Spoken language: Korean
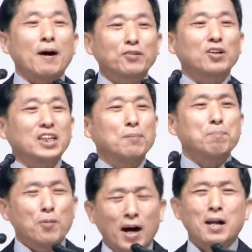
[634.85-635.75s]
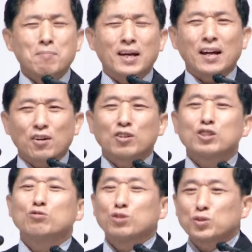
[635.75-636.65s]
봐서 기뻐할 만한
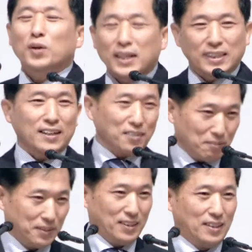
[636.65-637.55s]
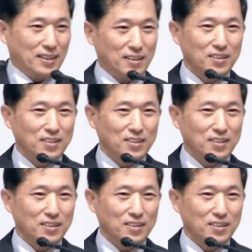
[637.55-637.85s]
것이 우리 속에 있다는 겁니다.